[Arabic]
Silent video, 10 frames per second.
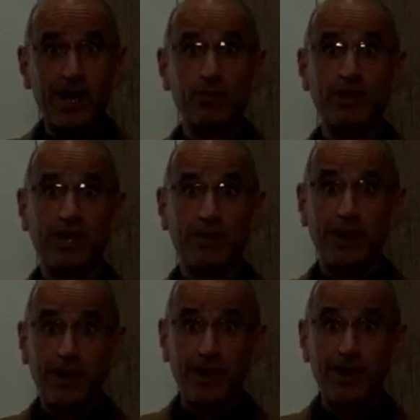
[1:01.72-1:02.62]
المركب
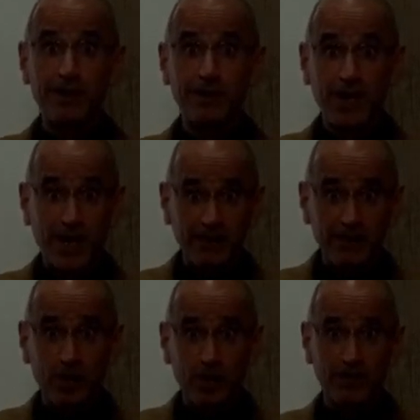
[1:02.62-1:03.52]
الآن هذه
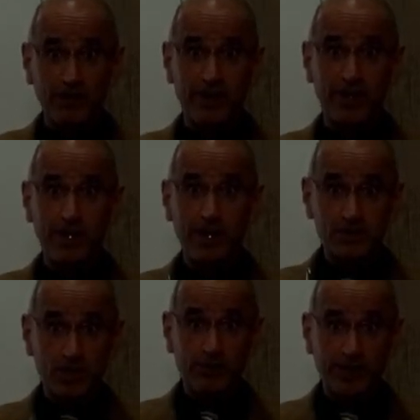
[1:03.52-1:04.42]
المحاضرة
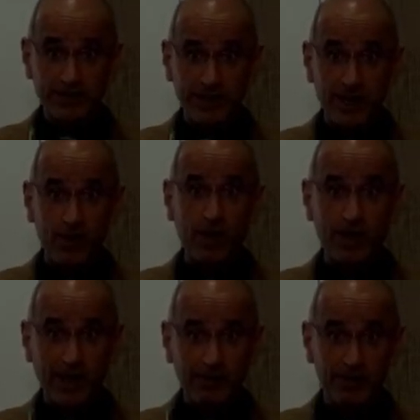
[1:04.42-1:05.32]
سوف نتناول
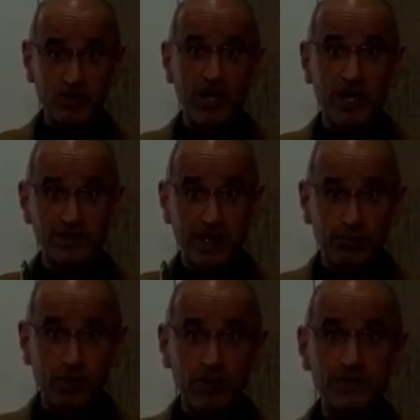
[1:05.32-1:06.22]
المجاز
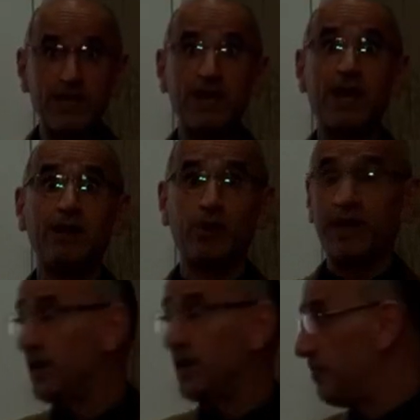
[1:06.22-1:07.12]
المرسل
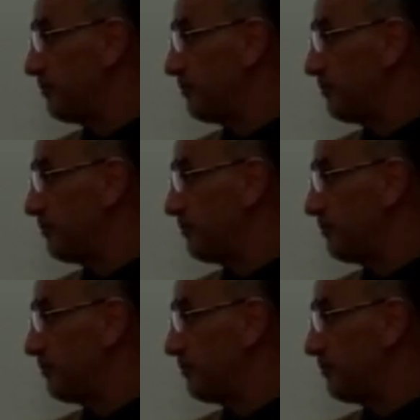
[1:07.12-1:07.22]
المركب